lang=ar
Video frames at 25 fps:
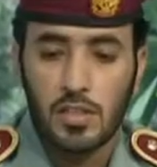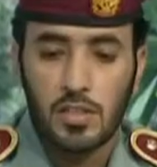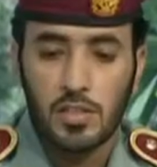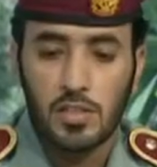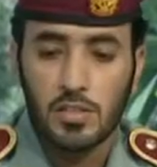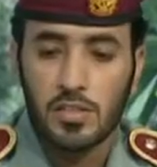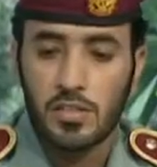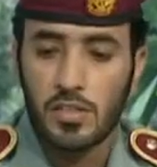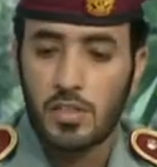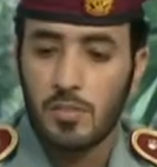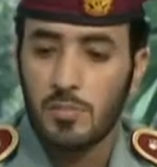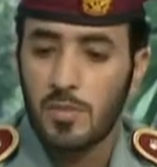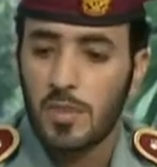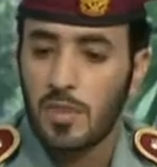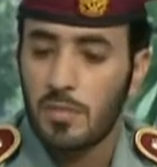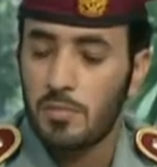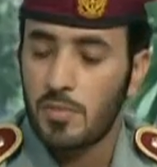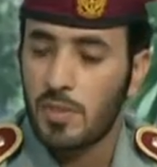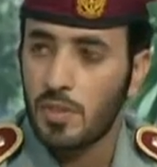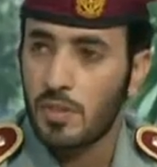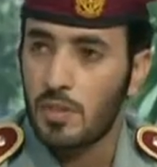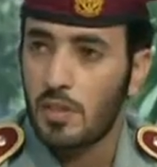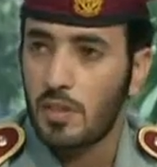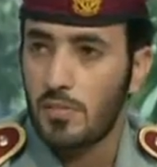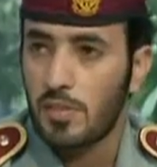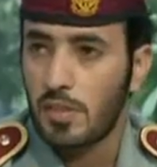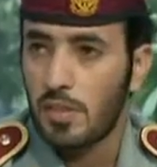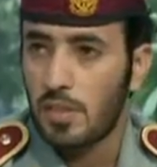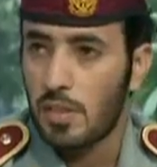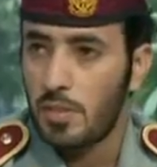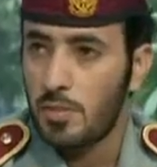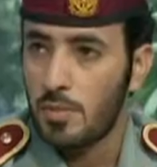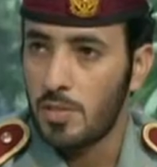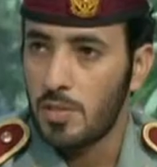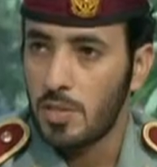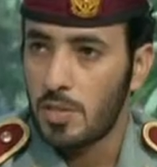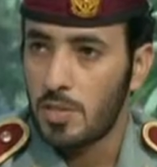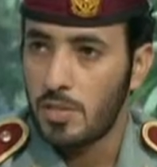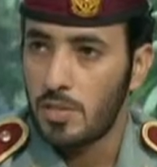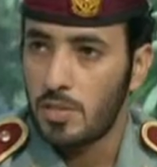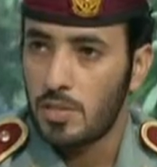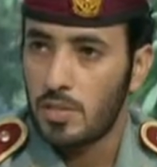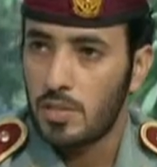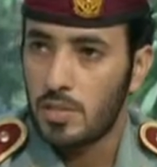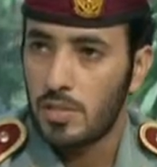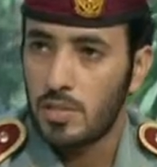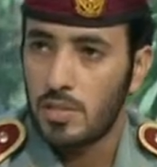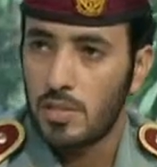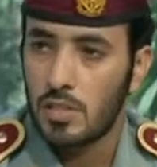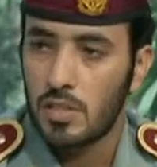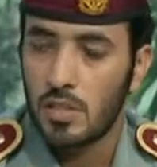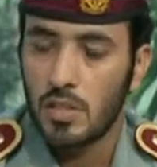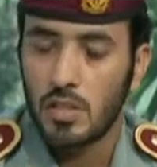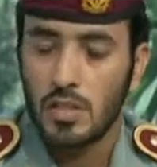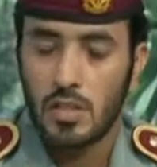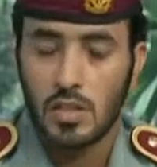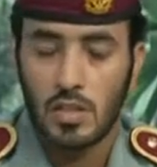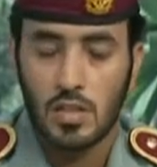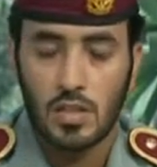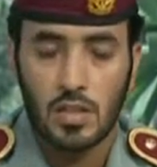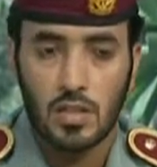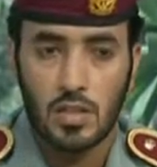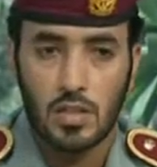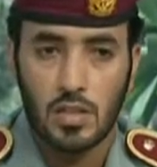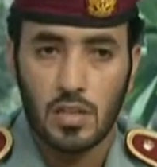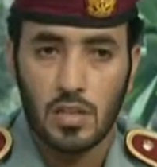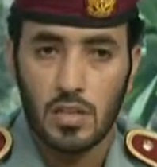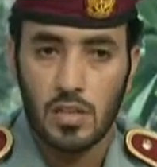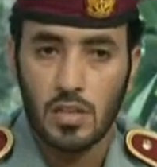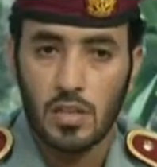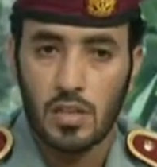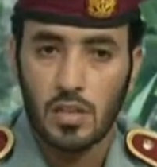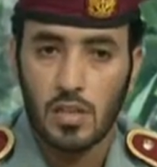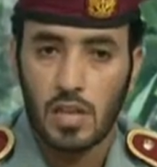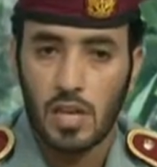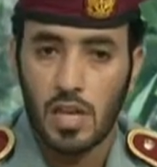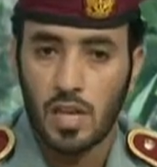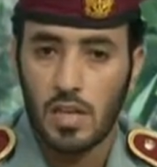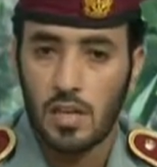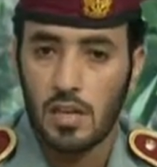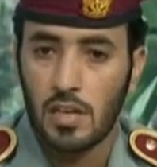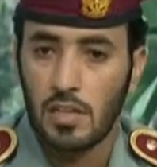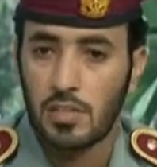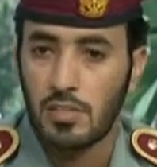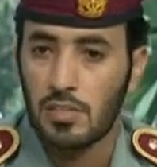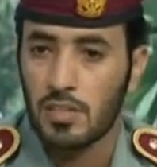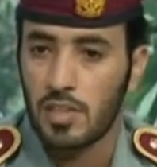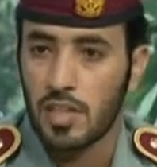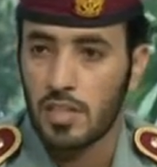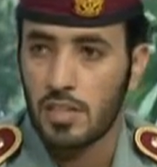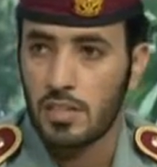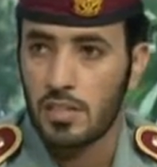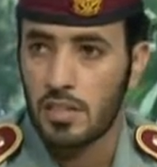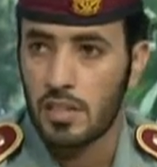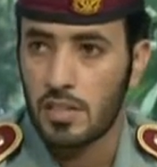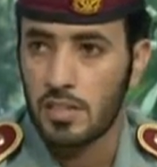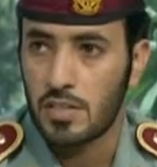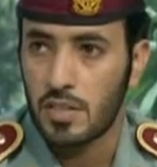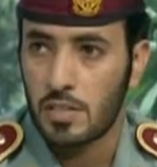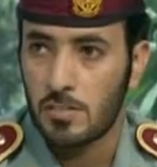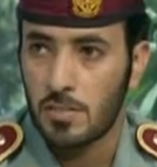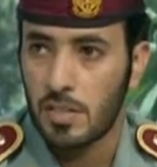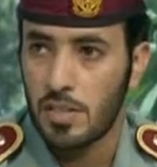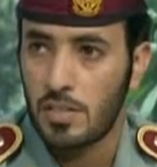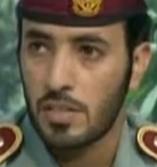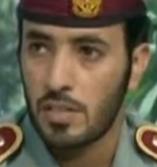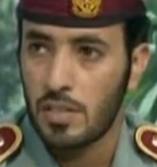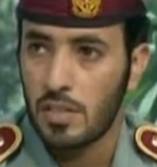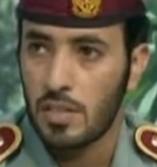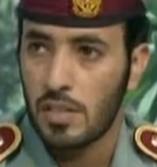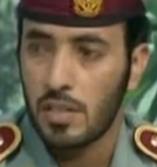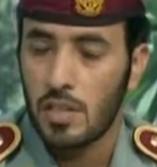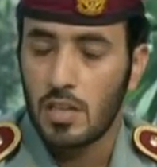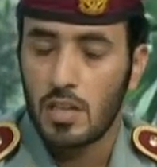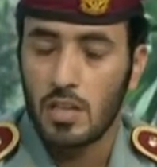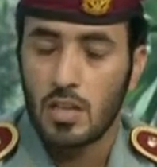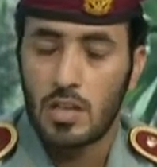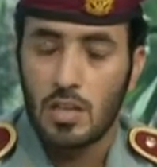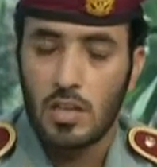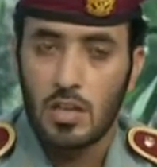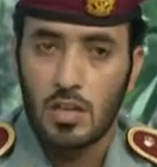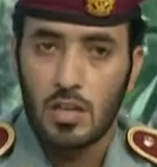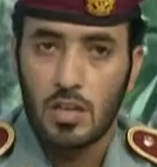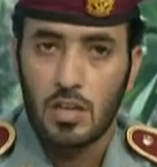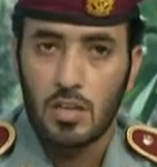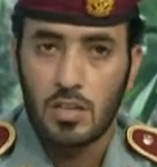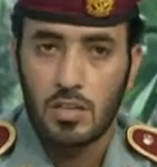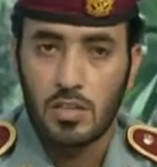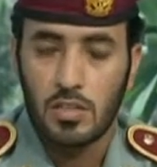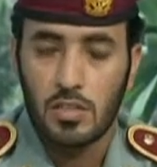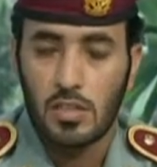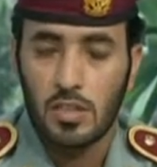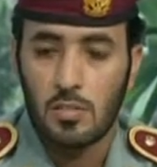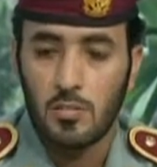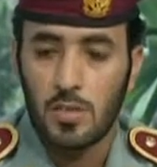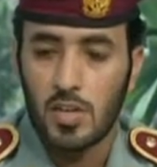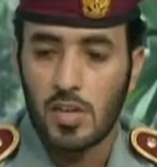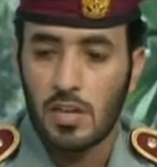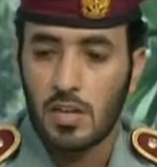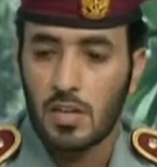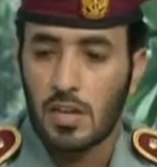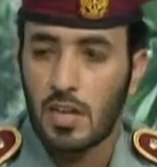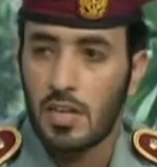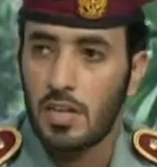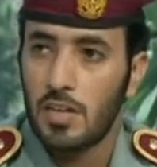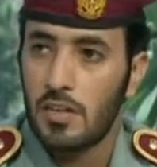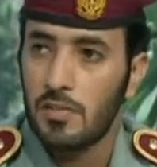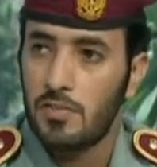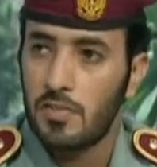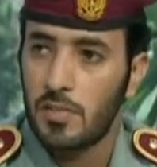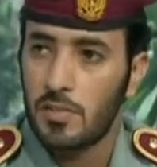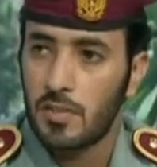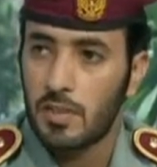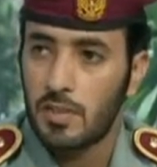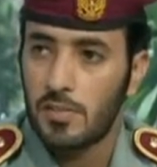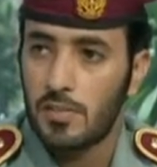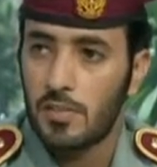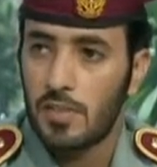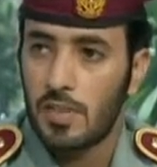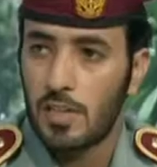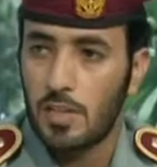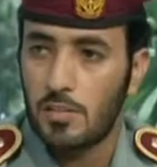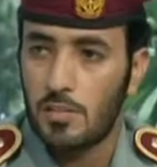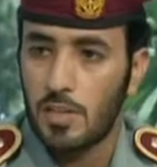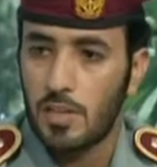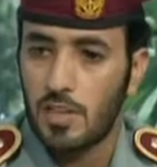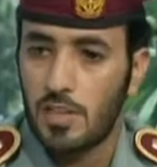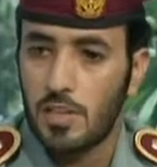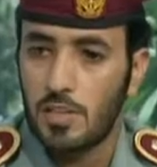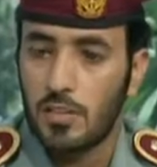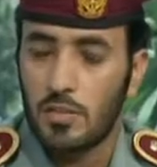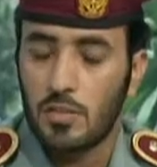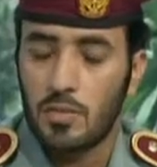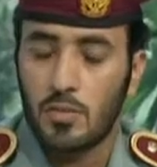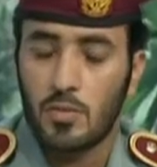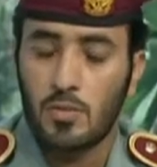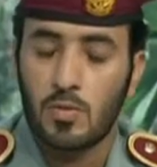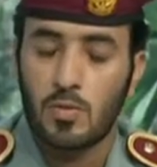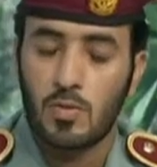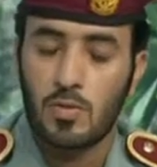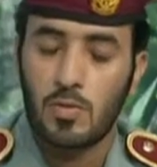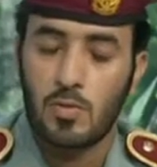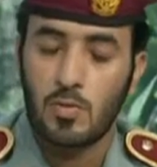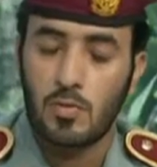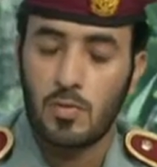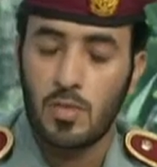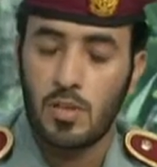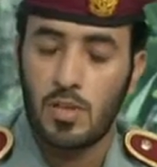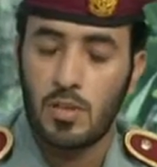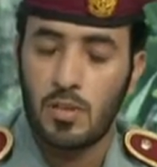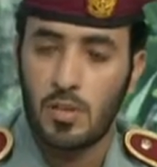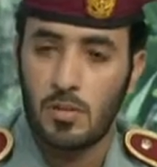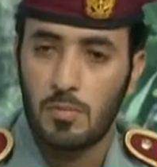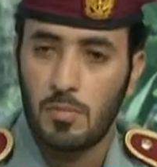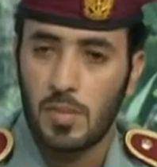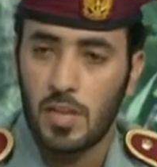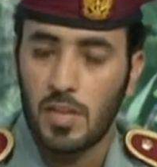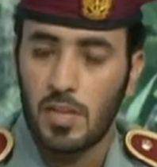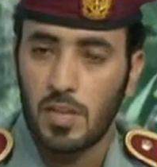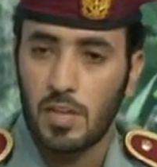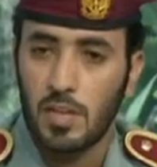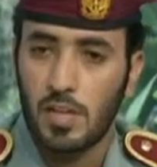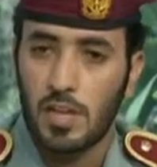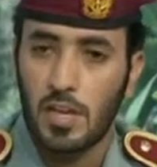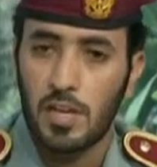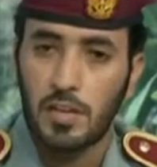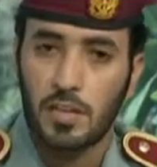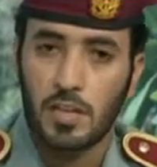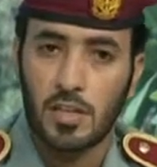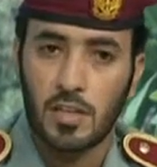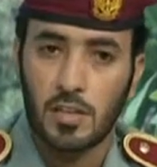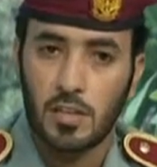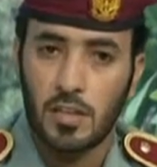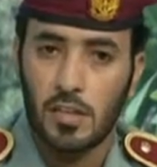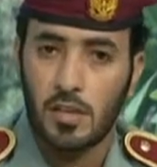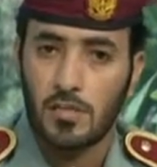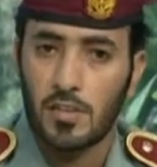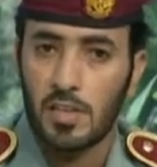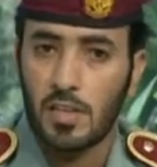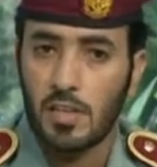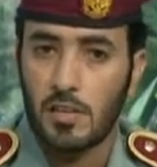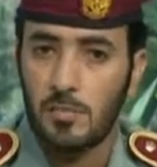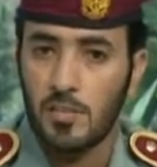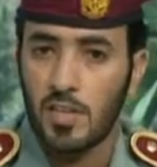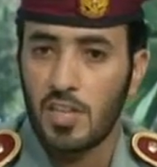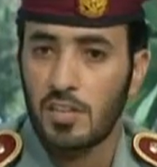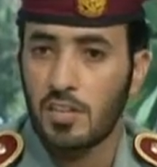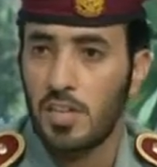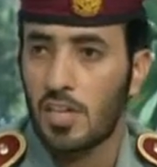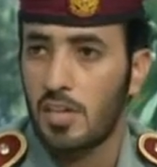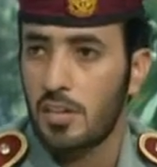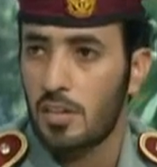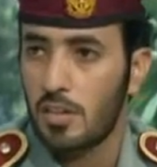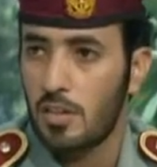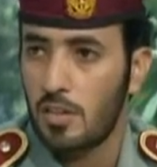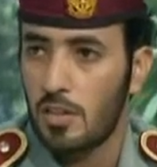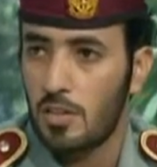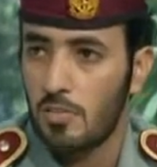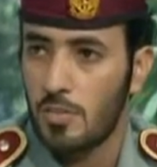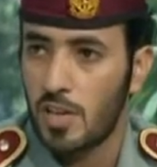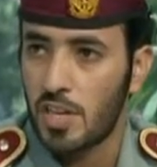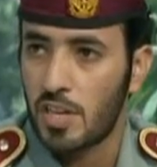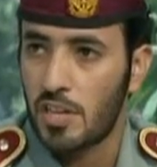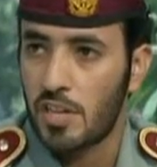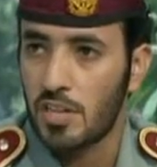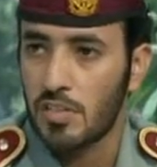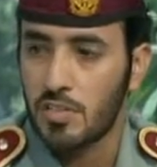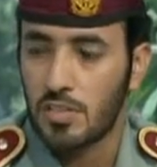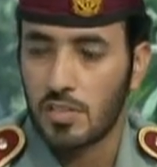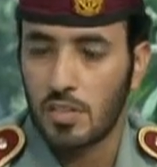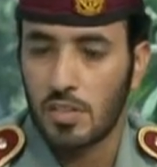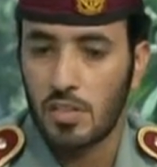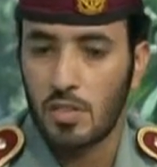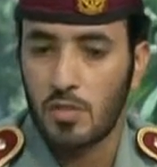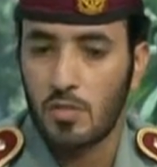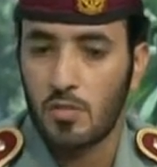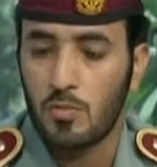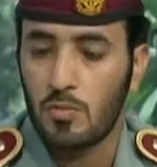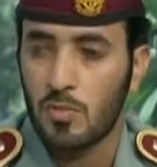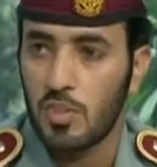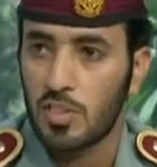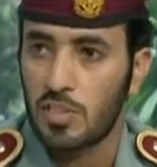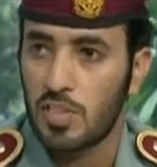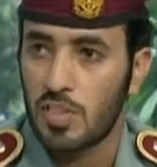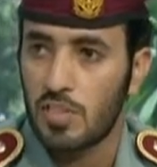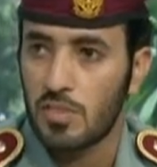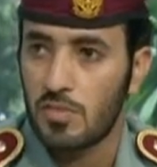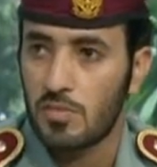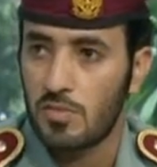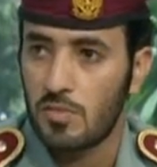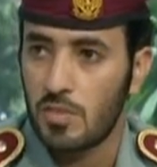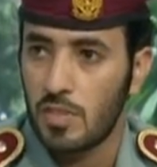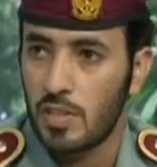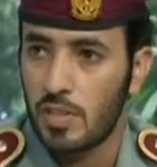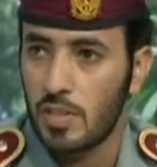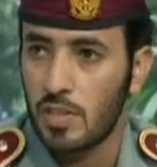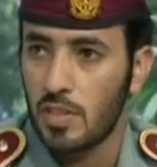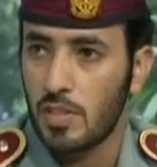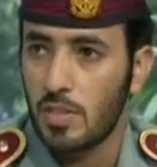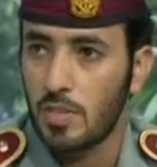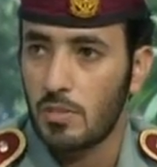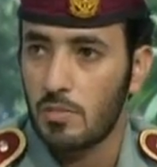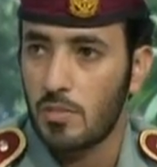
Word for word: نحن نستلمها من غرفه العمليات نعم على 997 نعم يجينا البلاغه على في غرفه العمليات والبلاغه الحركه غرفه العمليات تحرك المركز اللي هو مختص في